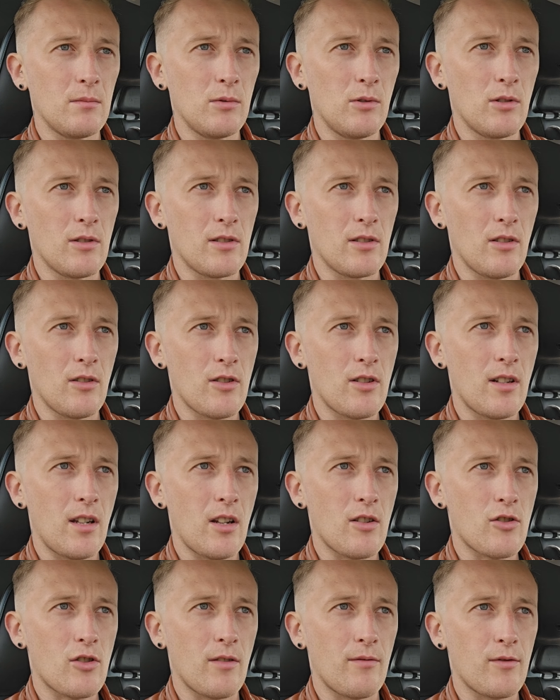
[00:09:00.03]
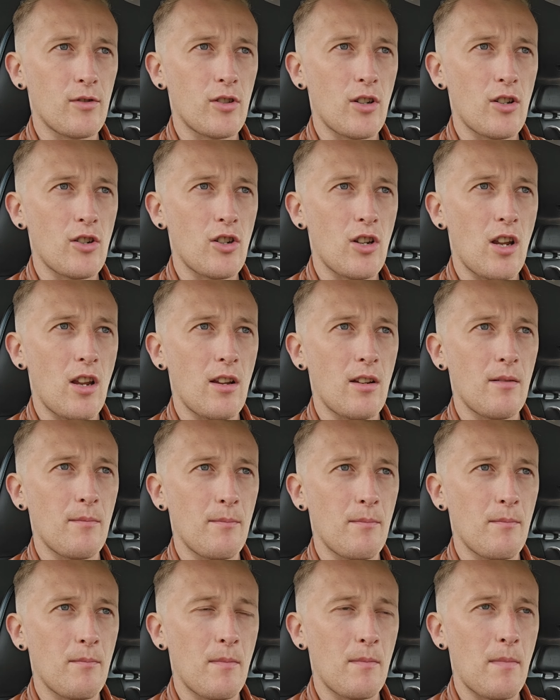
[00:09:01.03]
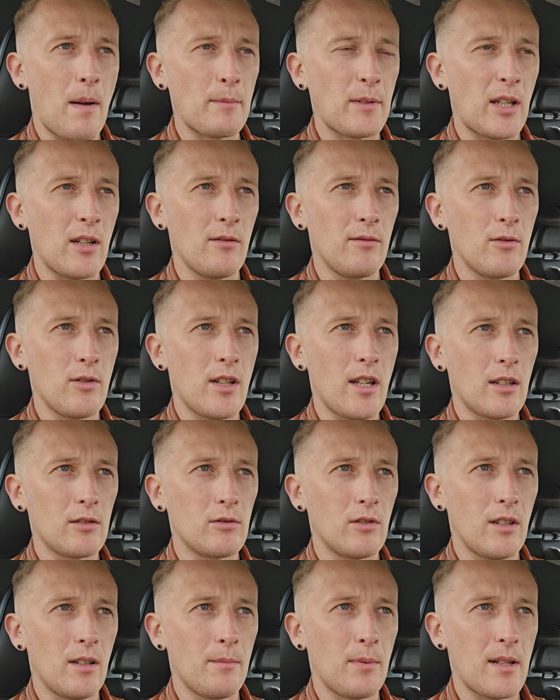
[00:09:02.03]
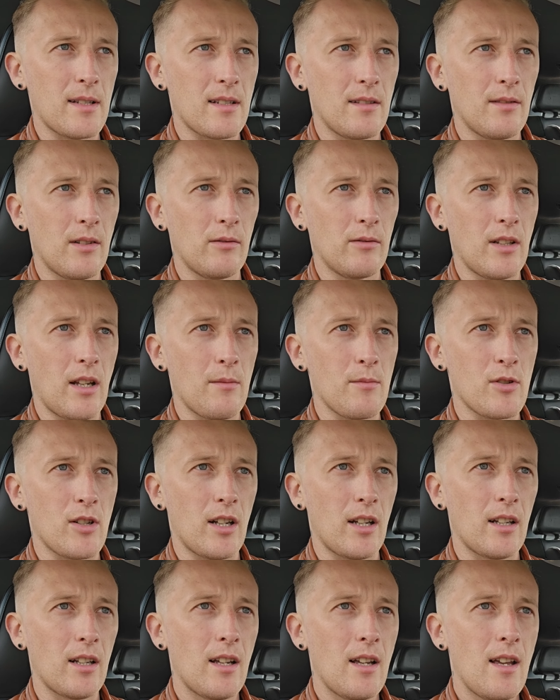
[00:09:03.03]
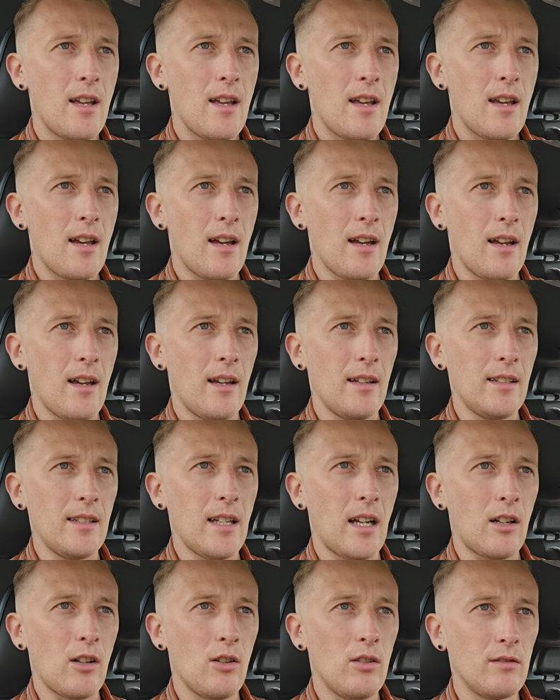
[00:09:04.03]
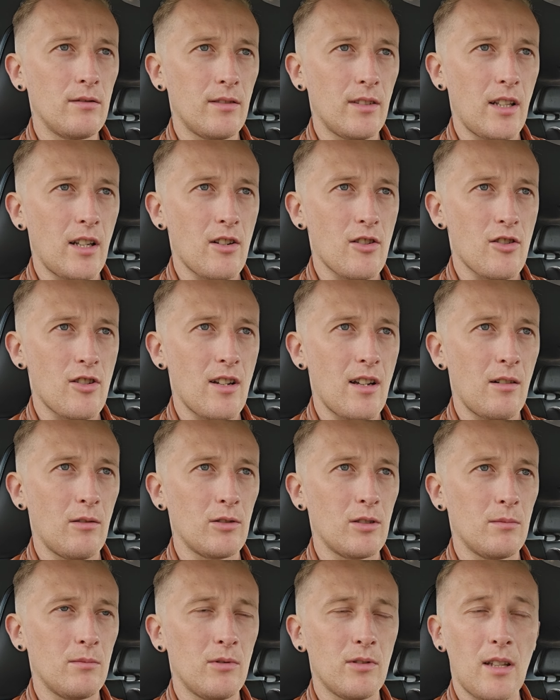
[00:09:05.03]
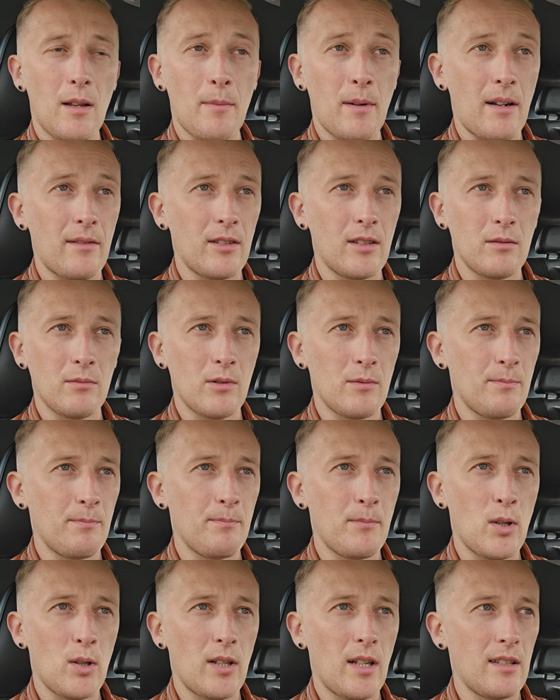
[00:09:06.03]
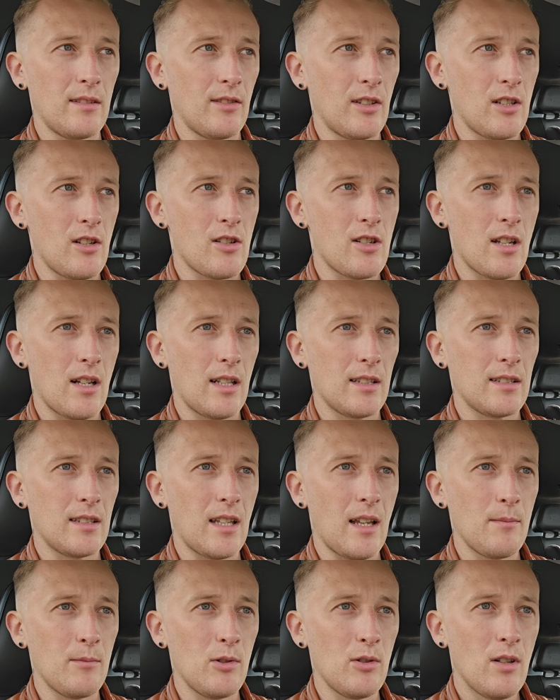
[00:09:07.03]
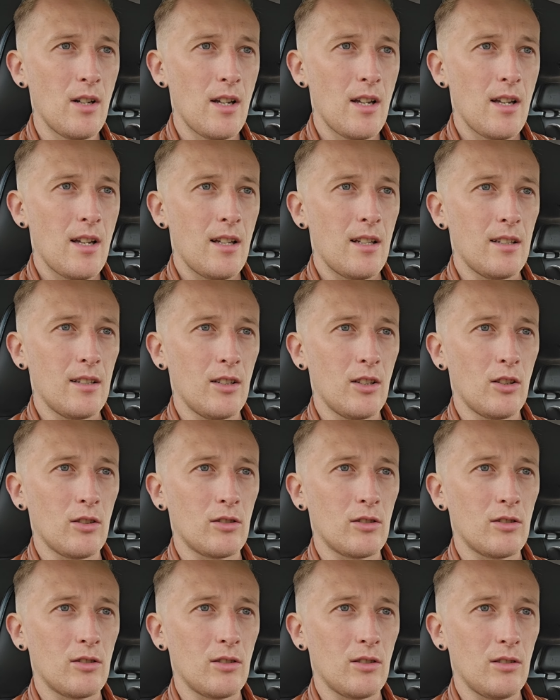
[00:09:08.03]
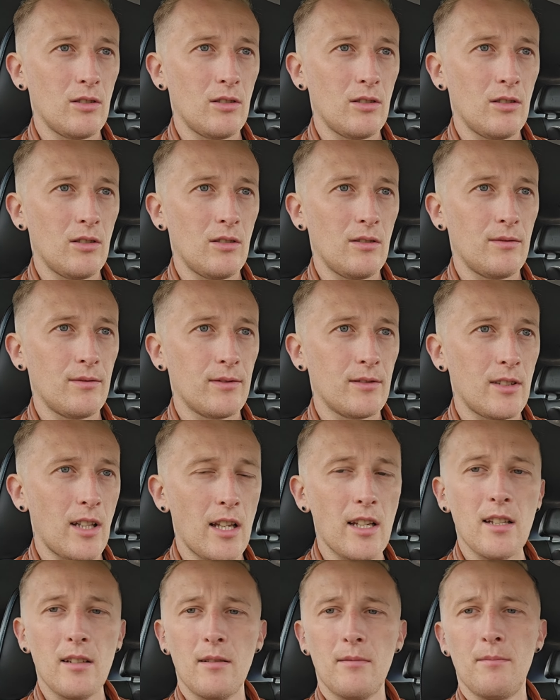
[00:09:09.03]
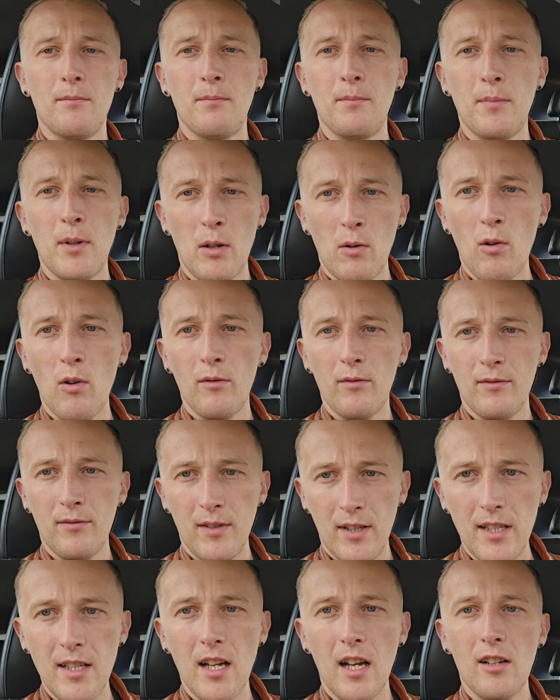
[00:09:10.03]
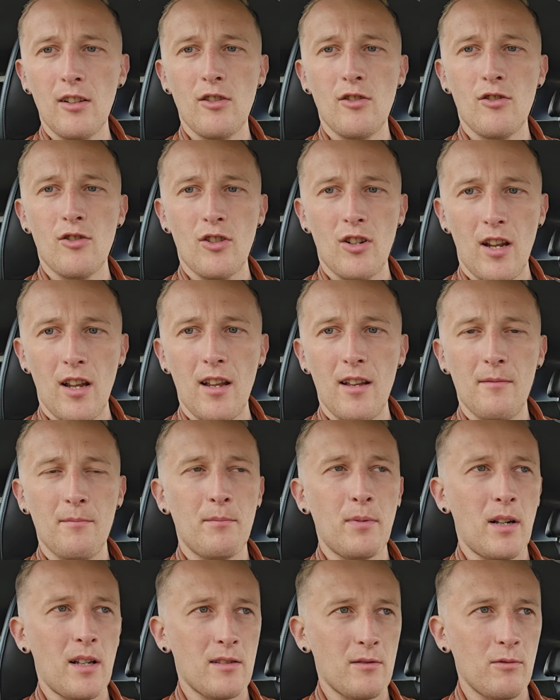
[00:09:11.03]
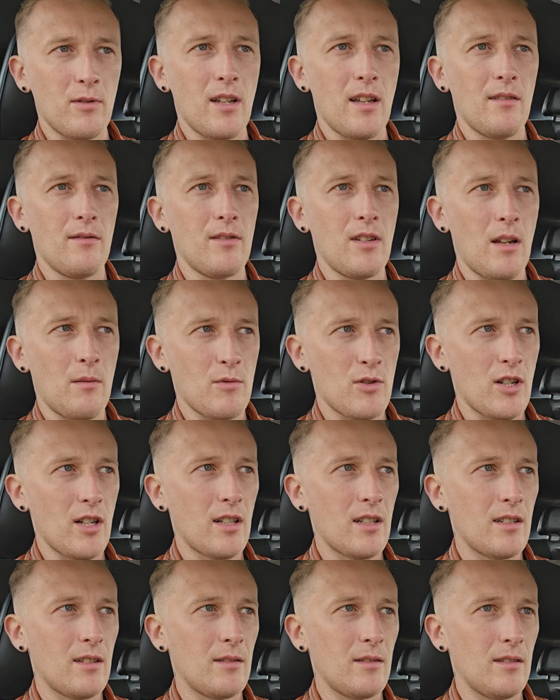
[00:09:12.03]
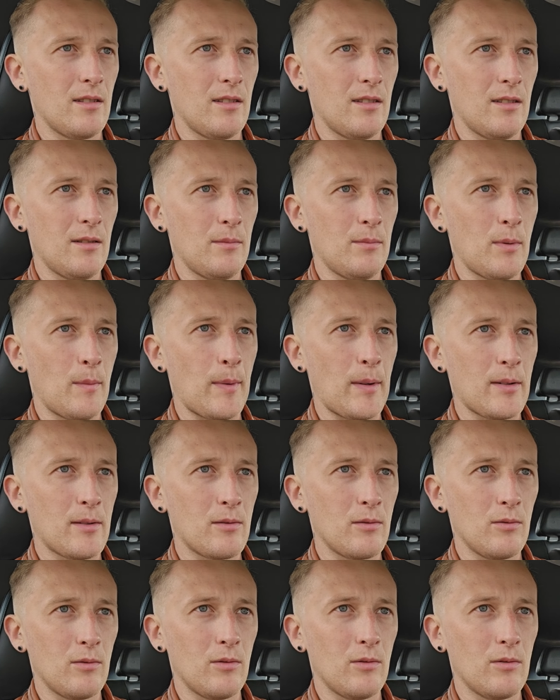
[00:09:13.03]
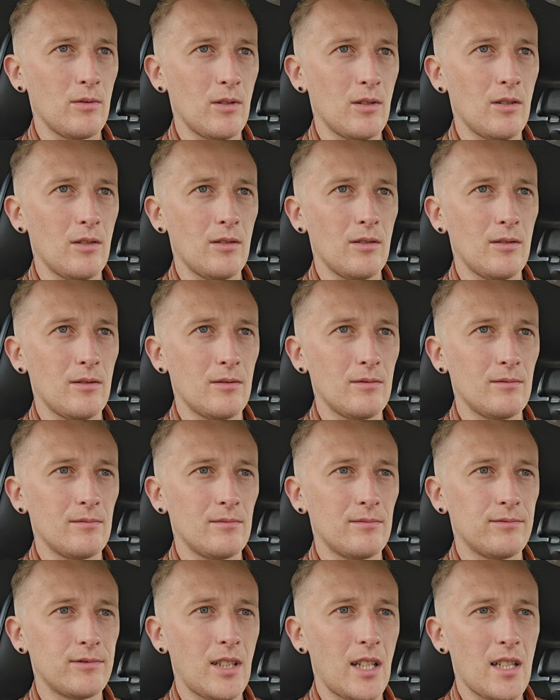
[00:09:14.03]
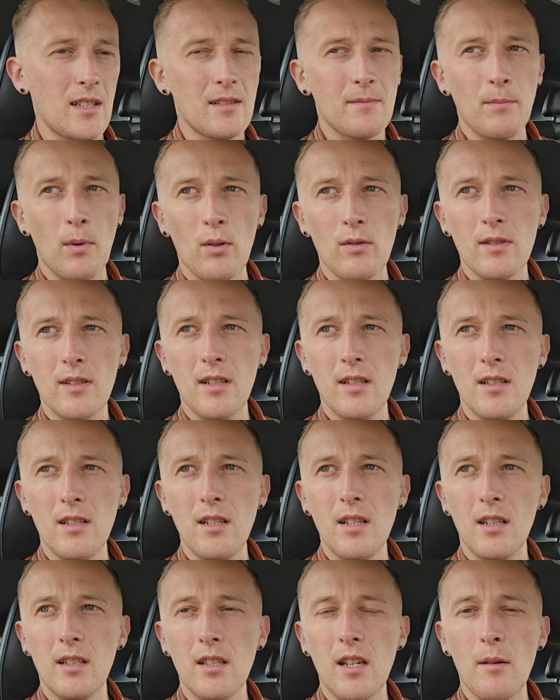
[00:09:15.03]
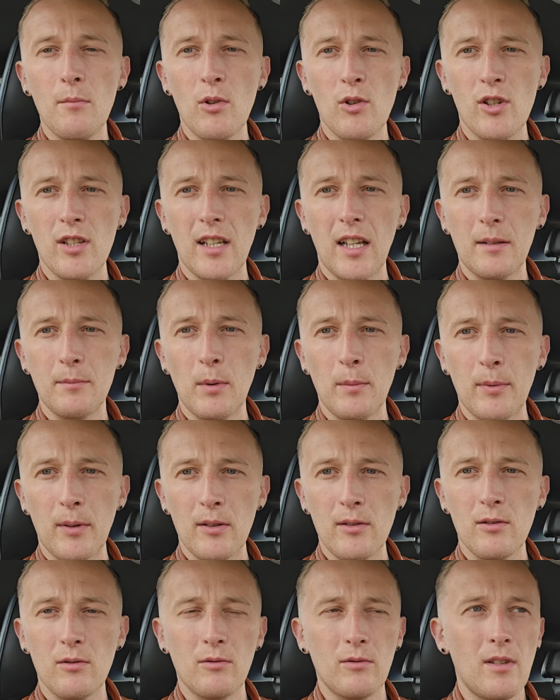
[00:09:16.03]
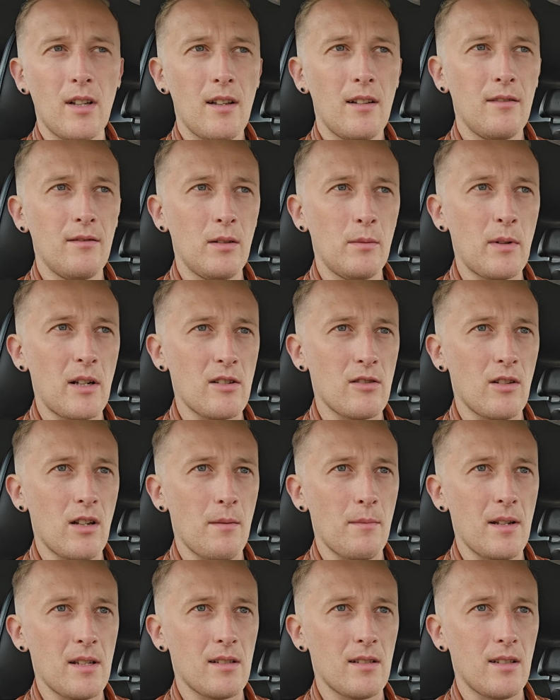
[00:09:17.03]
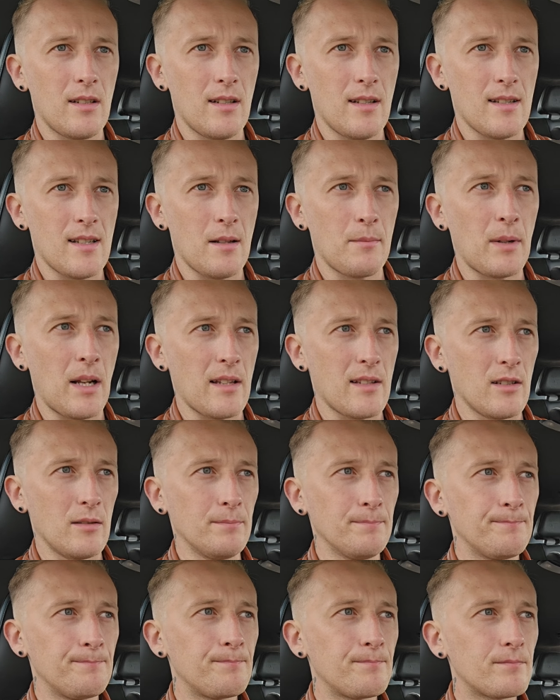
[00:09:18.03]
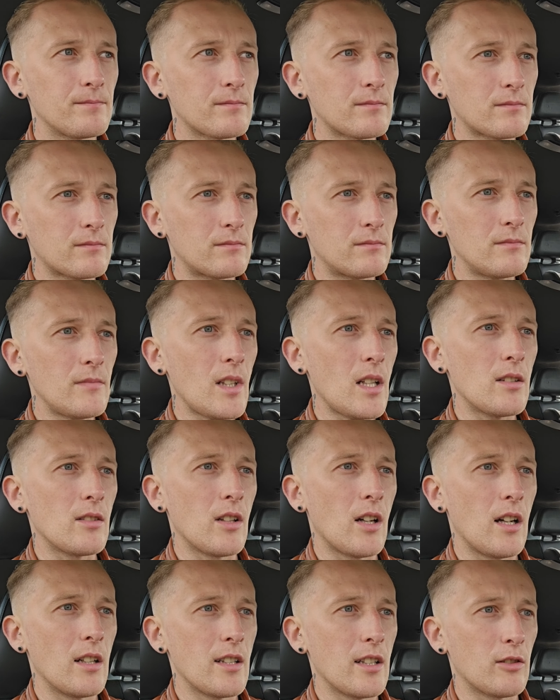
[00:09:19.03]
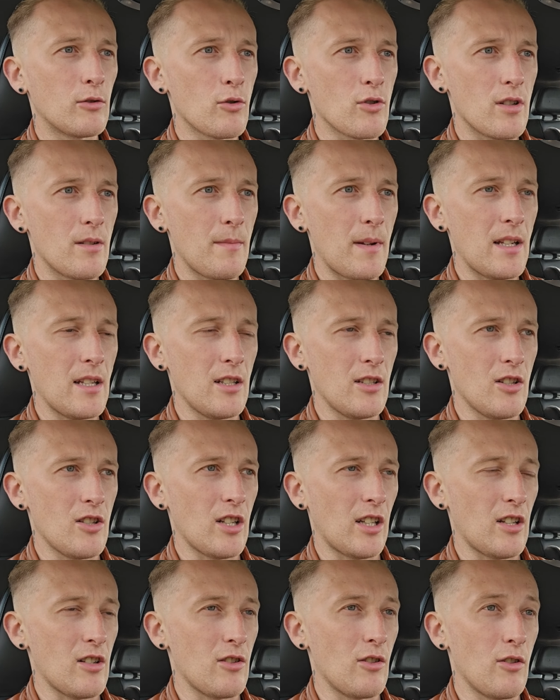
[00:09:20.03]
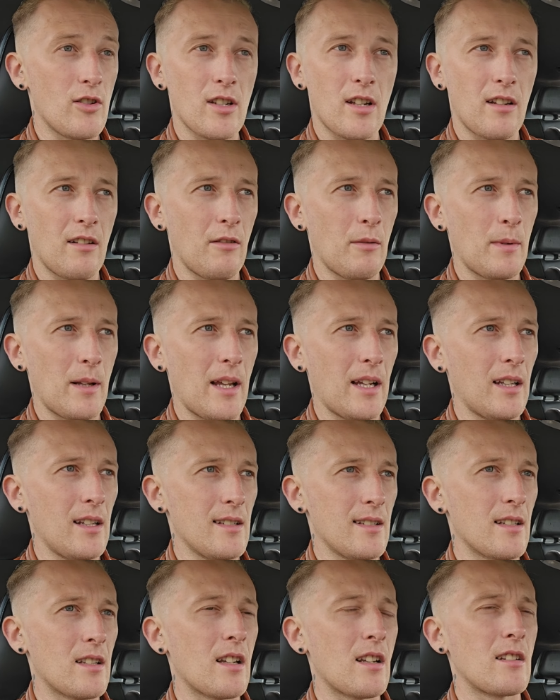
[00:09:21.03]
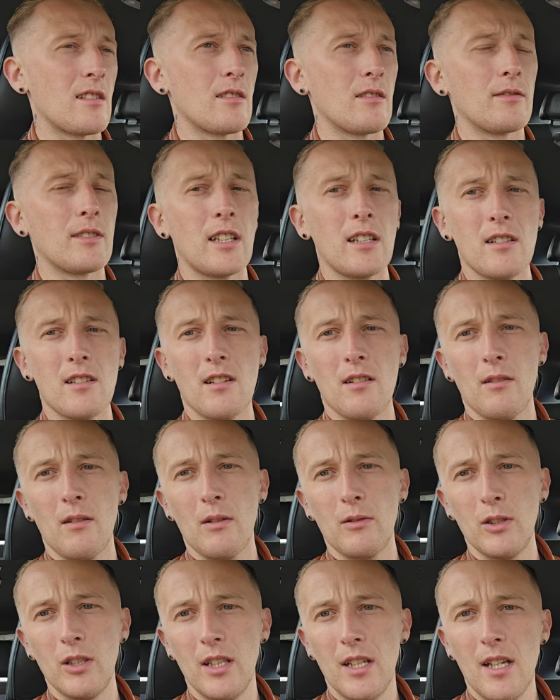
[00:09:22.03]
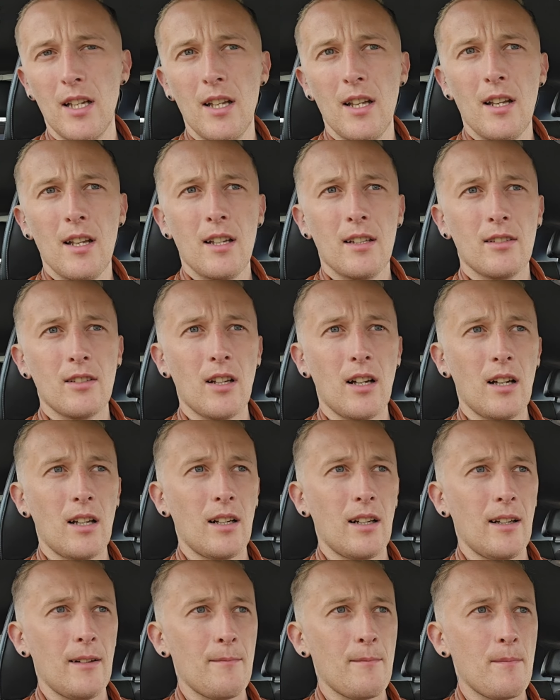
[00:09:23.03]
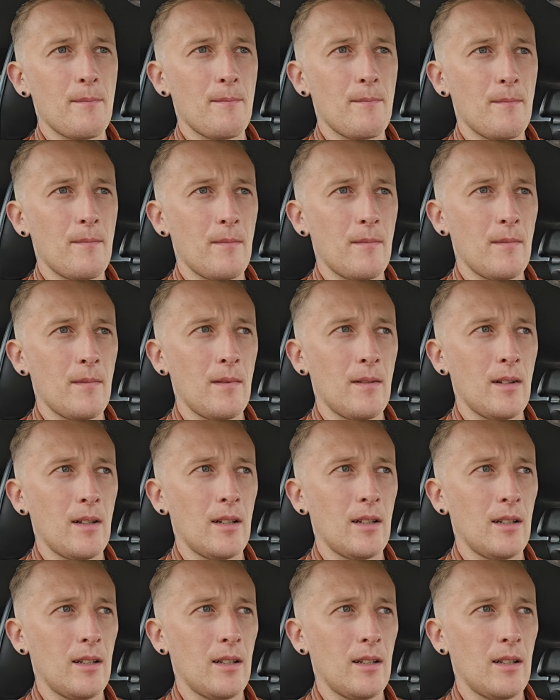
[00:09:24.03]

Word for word: to było coś. Jeszcze wcześniej mam takiego wujka, który pracował w Niemczech. E, jak on wyjeżdżał, to było naprawdę, to było ponad 20 lat temu, no to wtedy było widać, że pracuje w Niemczech. E, po prostu, no, wtedy z Polski nikt nie mógł się tak po prostu wybrać do Niemiec za pracą. No, a niektórzy mieli gdzieś jakieś dojścia, nie wiem na jakiej zasadzie to wtedy działało, no ale mm,